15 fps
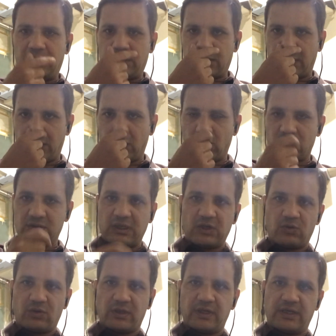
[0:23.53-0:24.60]
तीन रोज़ का
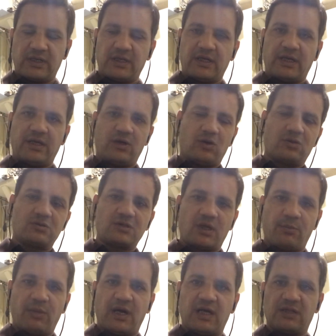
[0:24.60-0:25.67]
क्वारंटीन है और उसके
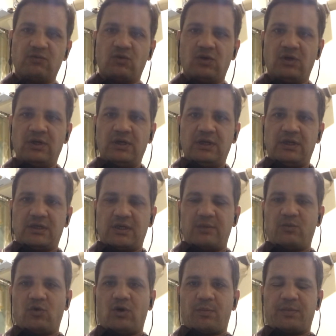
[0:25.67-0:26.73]
बाद वो
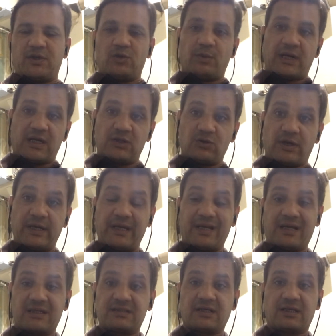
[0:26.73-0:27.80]
टीम को अपनी दोबारा ज्वाइन
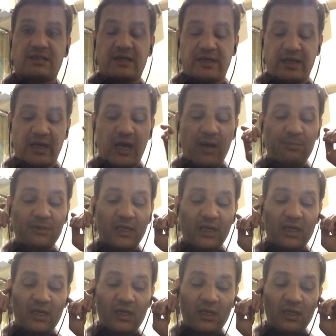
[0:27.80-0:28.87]
कर सकते हैं अब तक
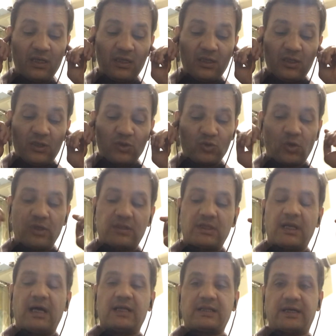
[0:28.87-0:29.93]
की जो
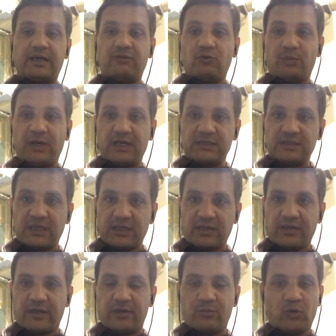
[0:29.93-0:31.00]
इतलात हैं वो पाकिस्तान
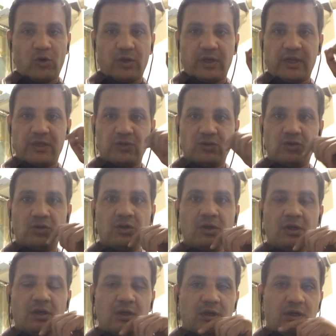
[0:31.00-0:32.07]
क्रिकेट बोर्ड ने जो
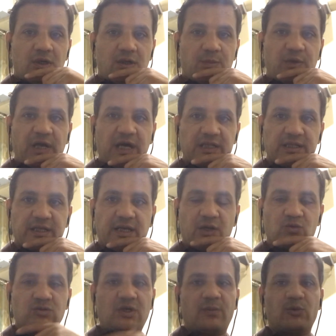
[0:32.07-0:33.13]
बयान दिया
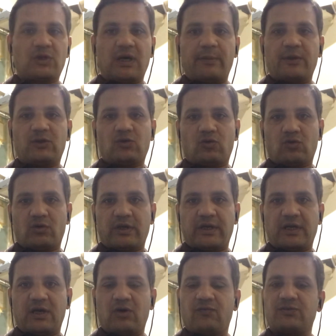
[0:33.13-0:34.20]
उसके मुताबिक तो उन्होंने
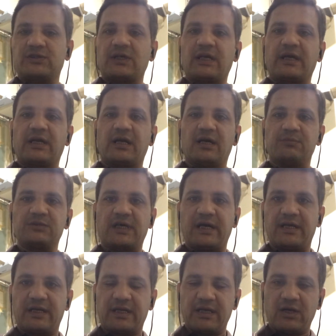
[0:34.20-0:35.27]
ना ऑफिशल का नाम
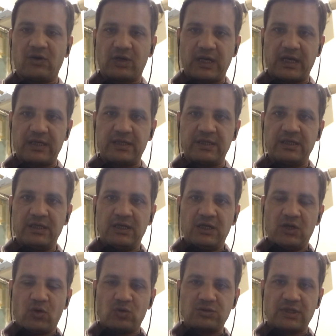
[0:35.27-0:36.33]
जाहिर किया और ना ही
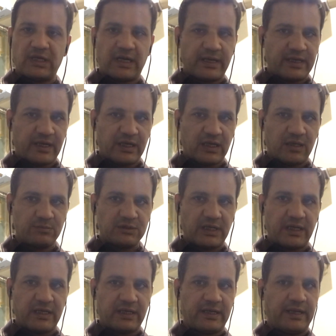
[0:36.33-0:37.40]
उस खिलाड़ी का नाम
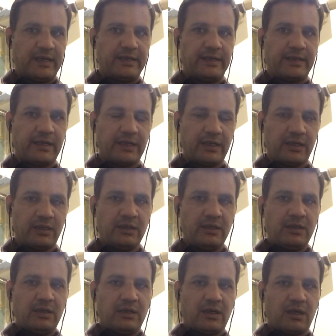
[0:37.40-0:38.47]
जाहिर किया लेकिन
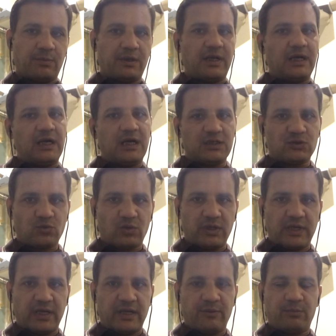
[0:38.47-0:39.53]
खबरें आ चुकी
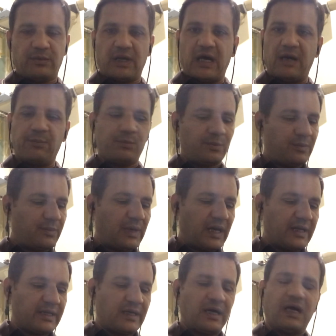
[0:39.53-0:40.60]
हैं नाम
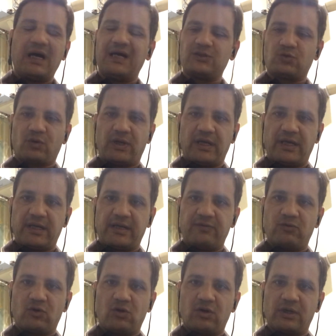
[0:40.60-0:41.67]
बाहर आ चुके हैं कि
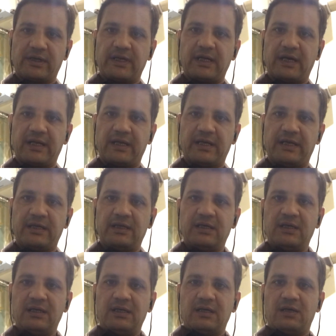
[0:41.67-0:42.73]
वो कौन खिलाड़ी हैं
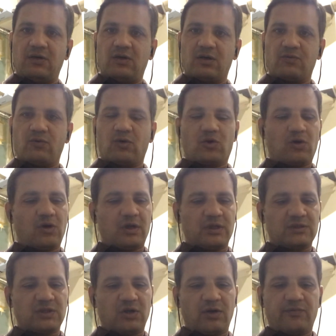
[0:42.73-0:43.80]
और वो कौन
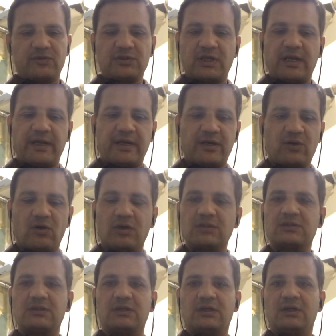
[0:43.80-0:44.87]
से ऑफिशल हैं कौन
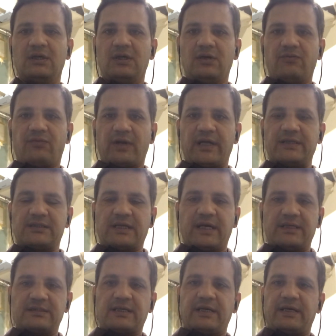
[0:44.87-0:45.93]
सी
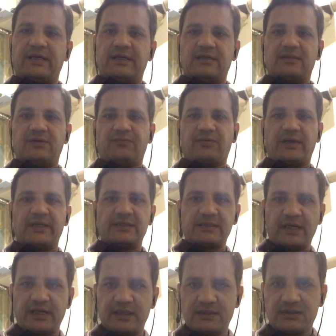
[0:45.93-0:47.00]
फ्रेंचाइज है द
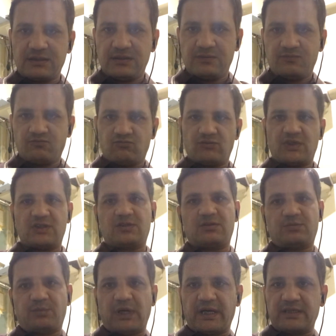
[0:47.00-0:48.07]
फ्रेंचाइज इस
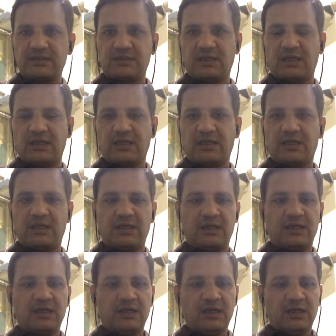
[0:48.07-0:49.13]
पाकिस्तान की
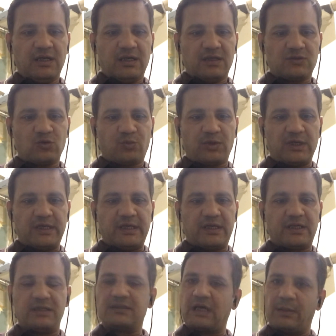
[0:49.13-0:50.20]
सुपर लीग
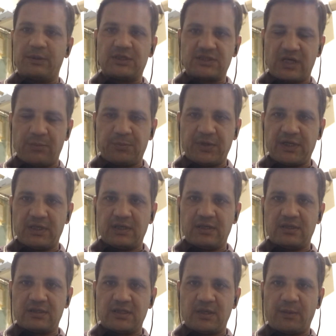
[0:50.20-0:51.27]
की सबक चैम्पियन
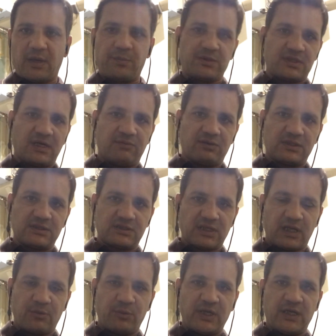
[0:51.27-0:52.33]
टीम है पेशावर
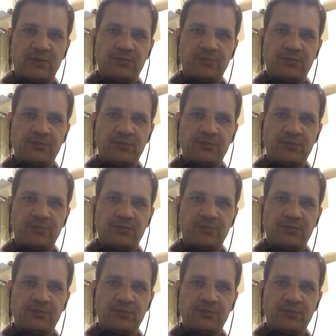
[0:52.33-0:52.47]
जलमी